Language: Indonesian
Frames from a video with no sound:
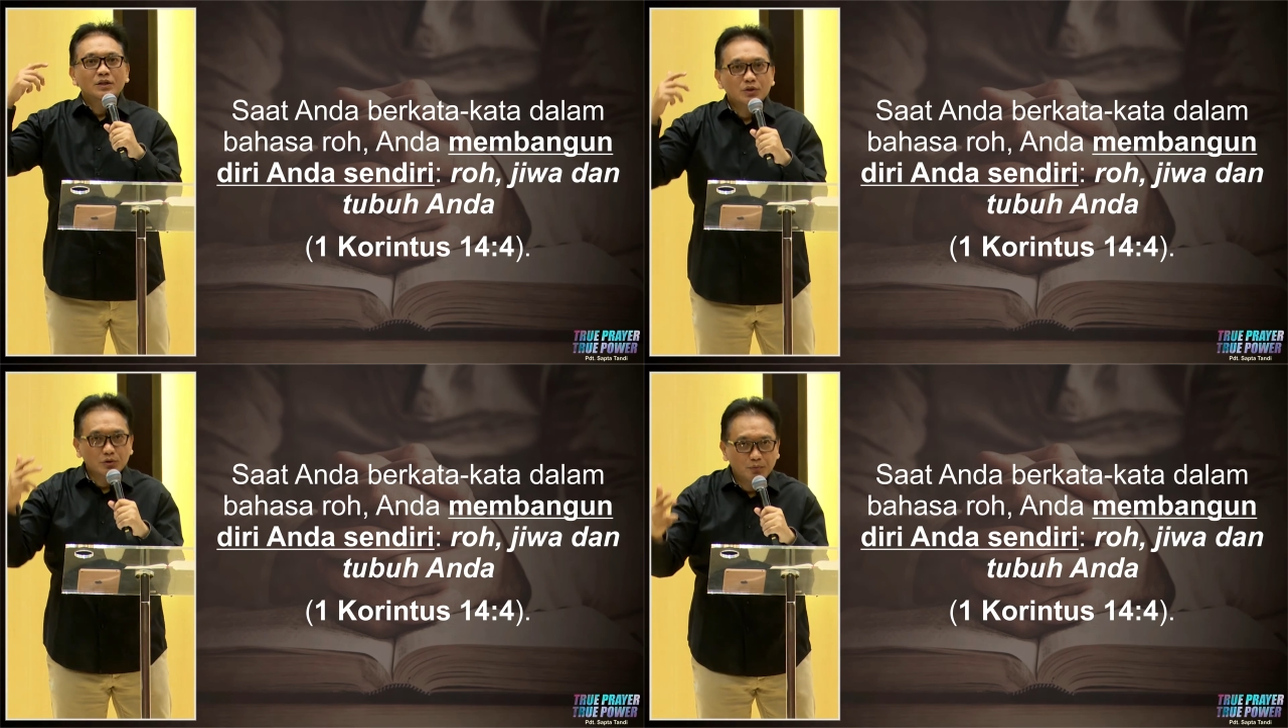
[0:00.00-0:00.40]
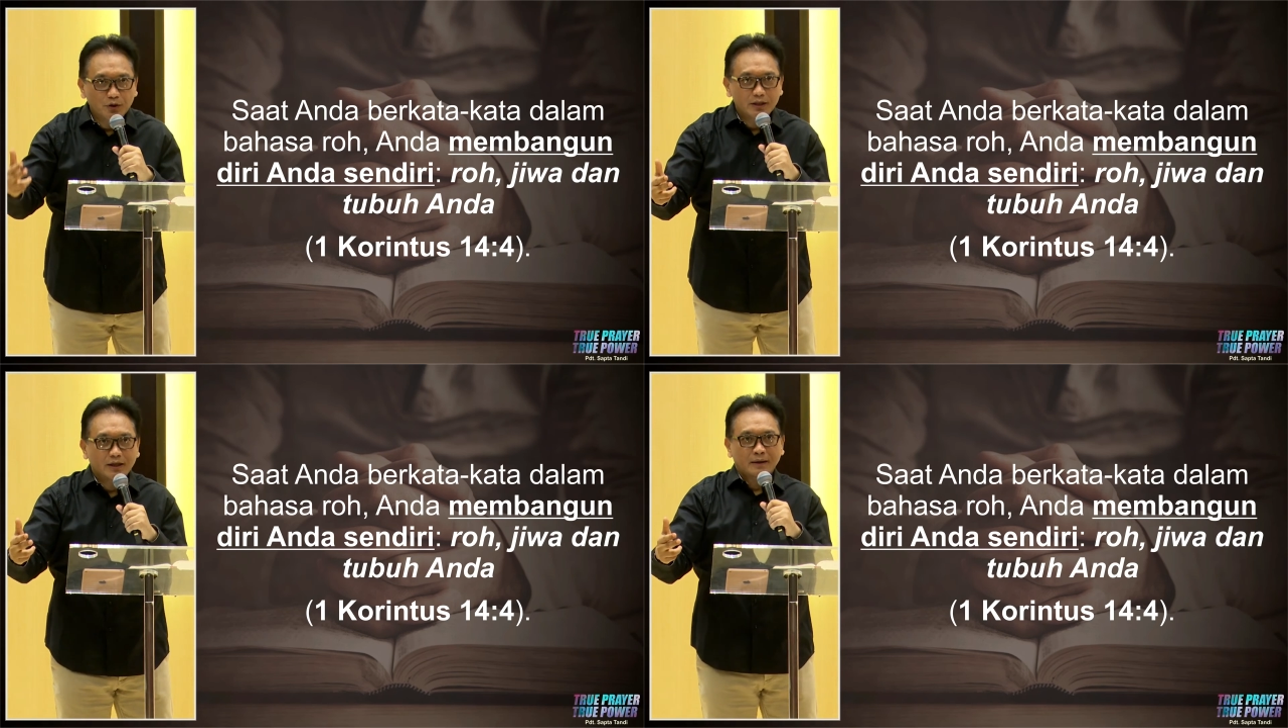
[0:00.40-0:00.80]
tubuh
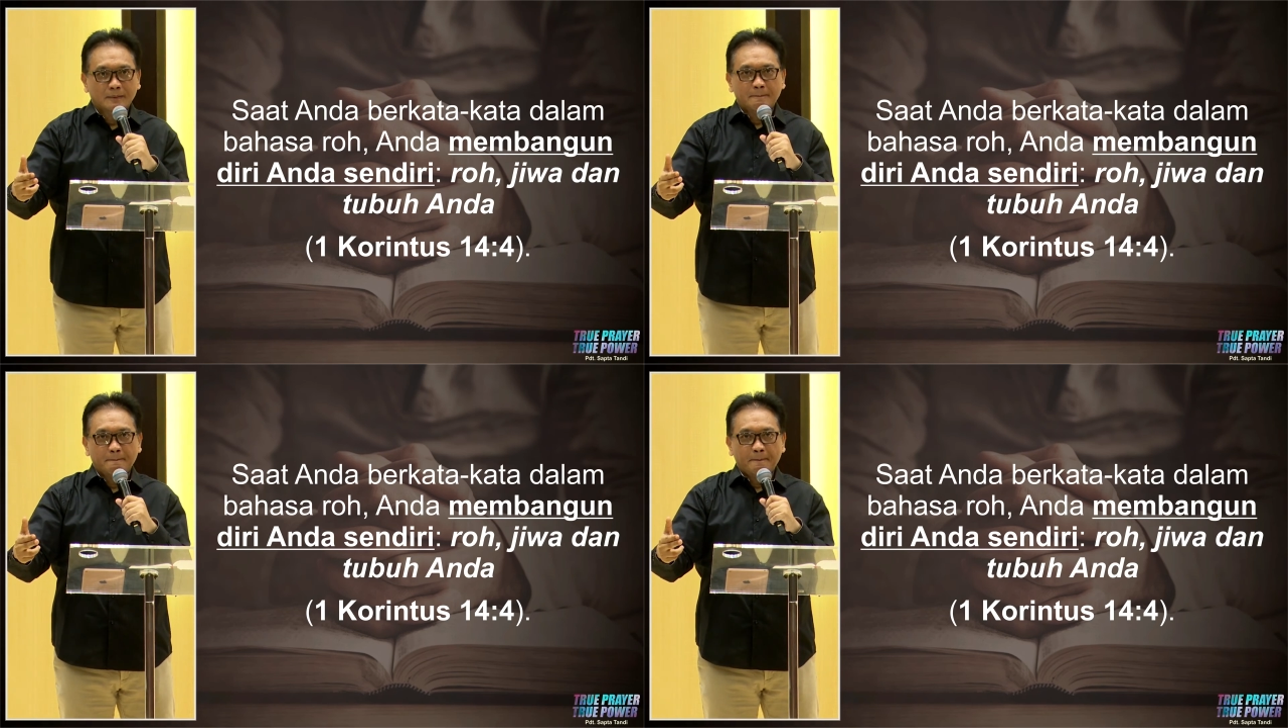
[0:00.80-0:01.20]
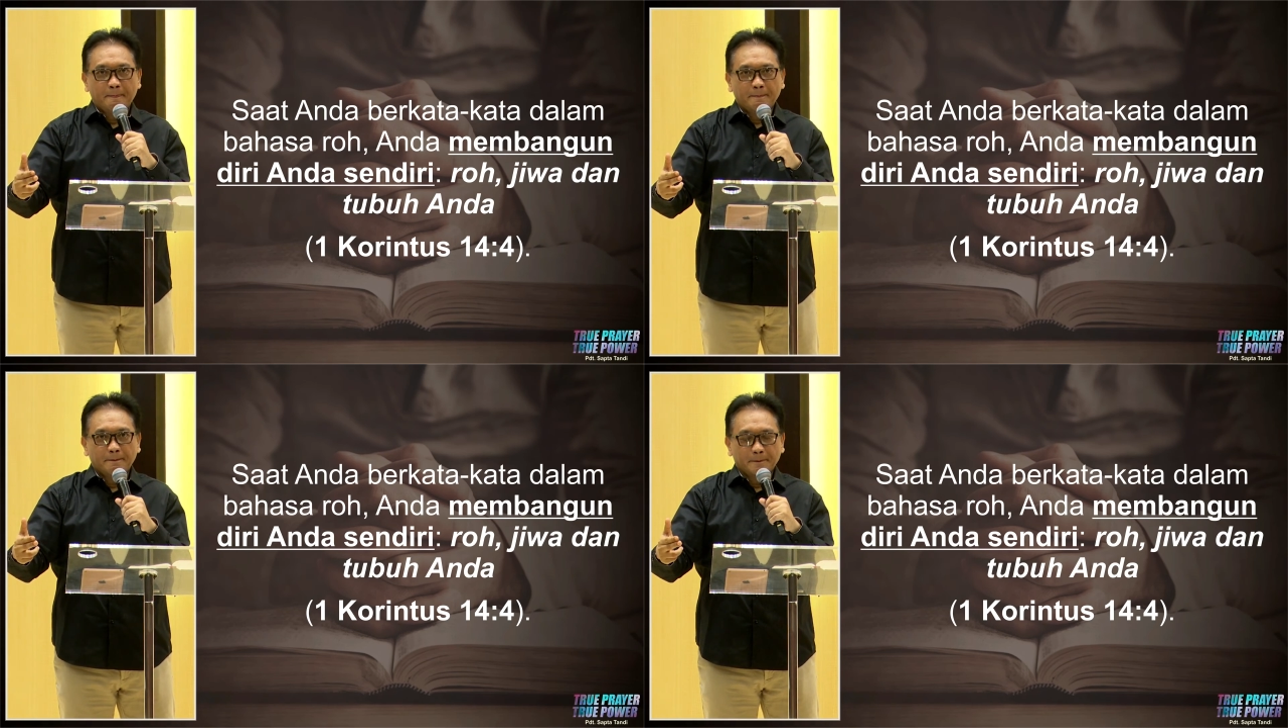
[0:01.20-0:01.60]
kita.
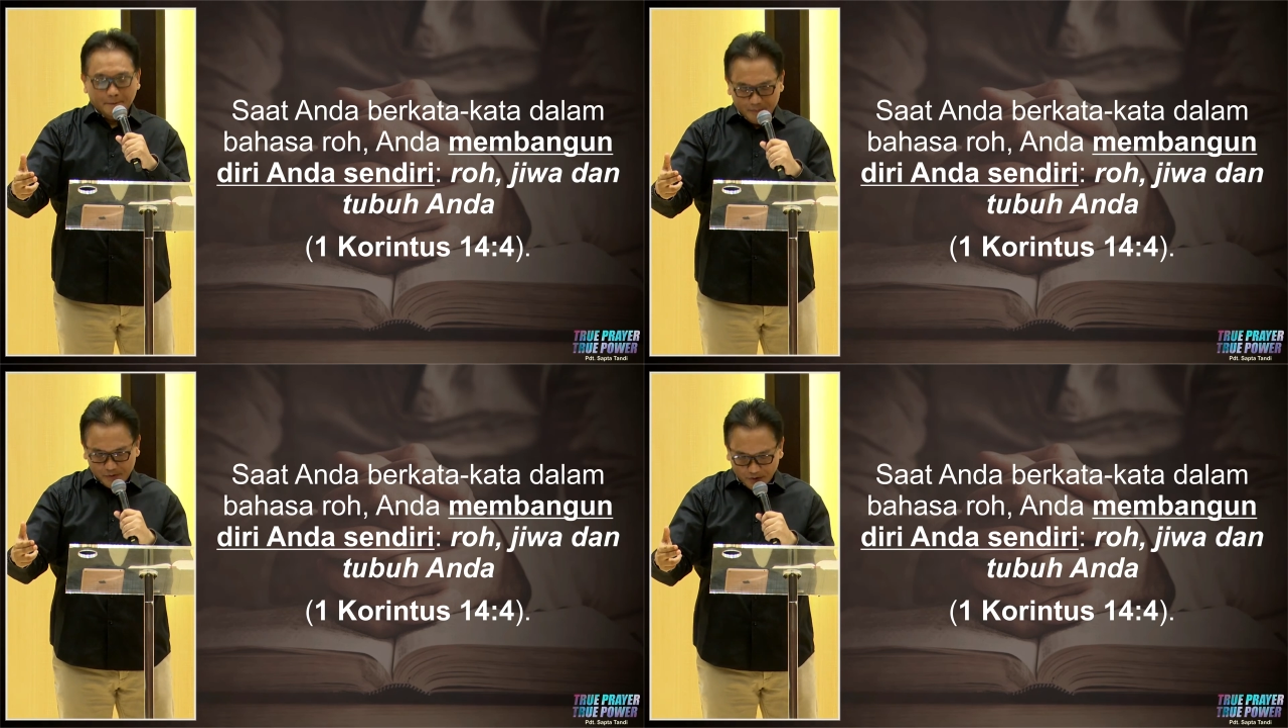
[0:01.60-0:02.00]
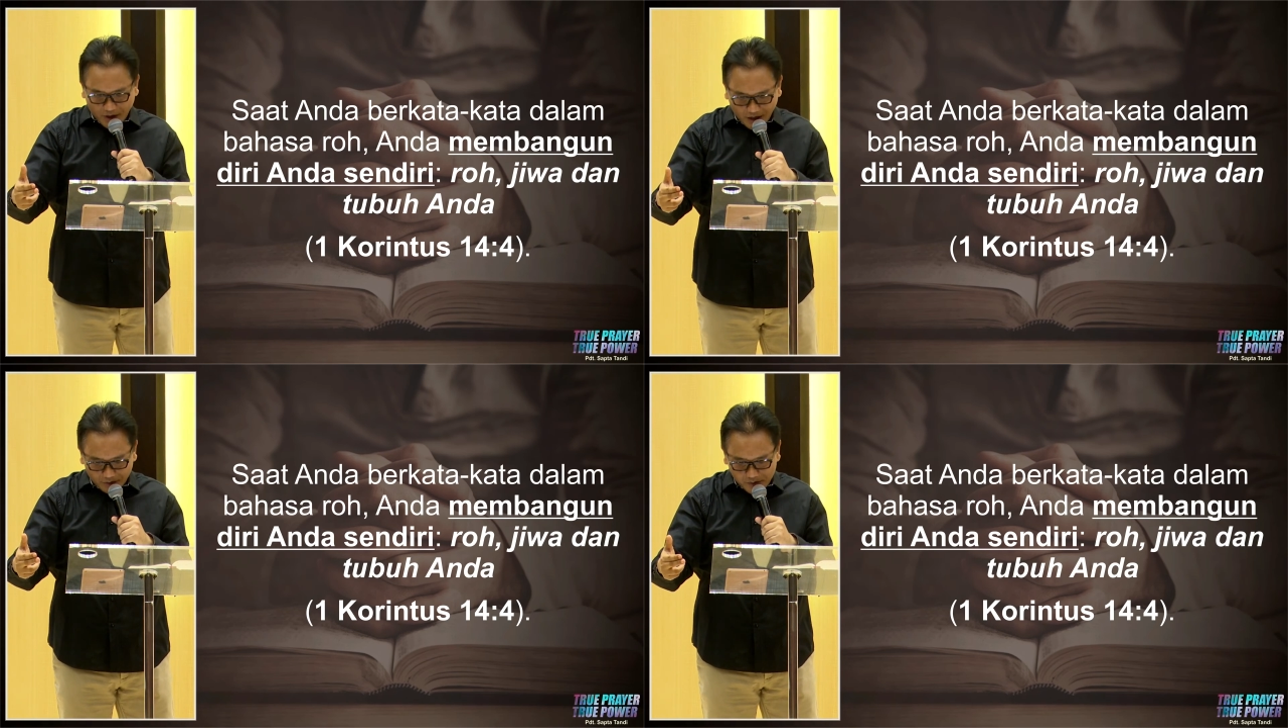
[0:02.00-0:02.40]

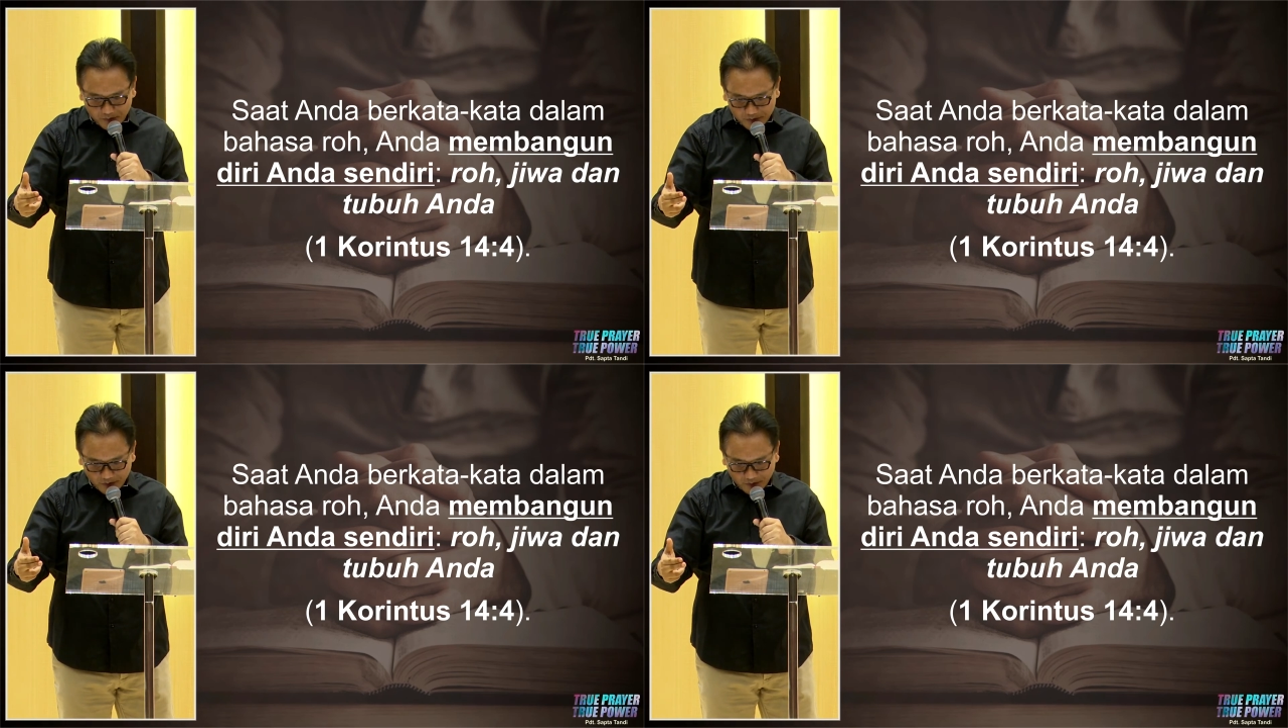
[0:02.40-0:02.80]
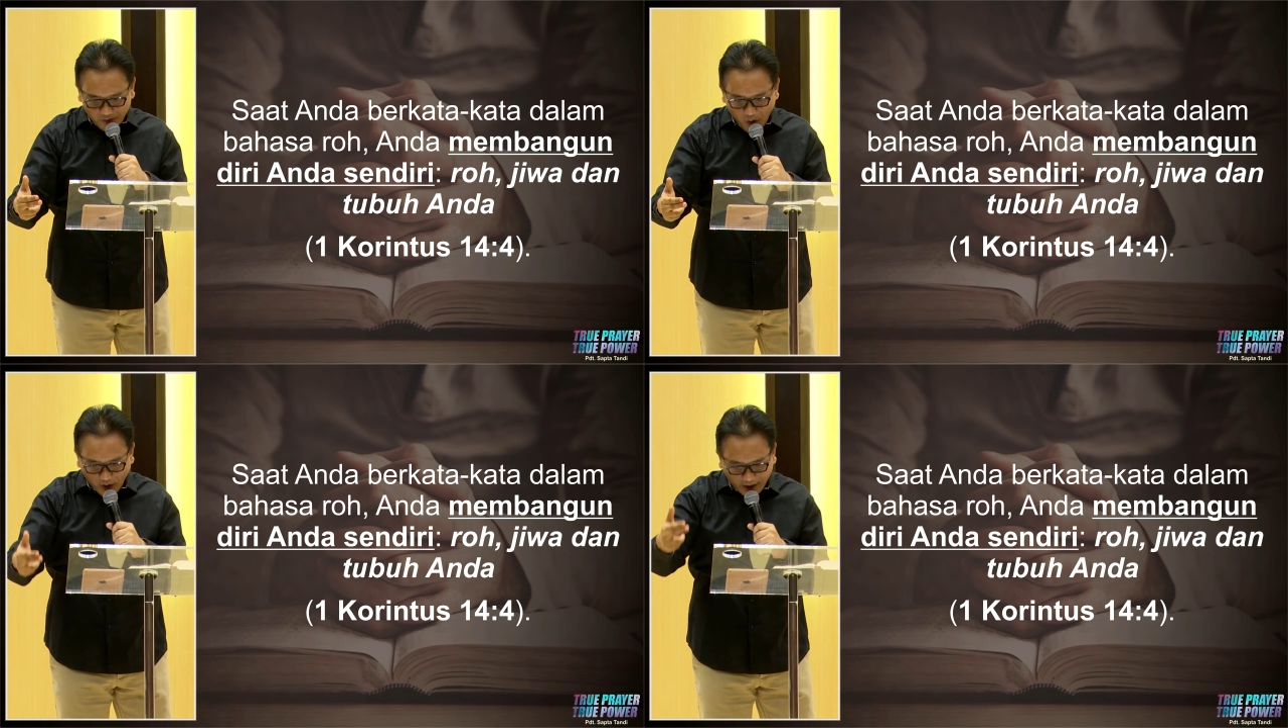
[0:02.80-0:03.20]
Saudara, oleh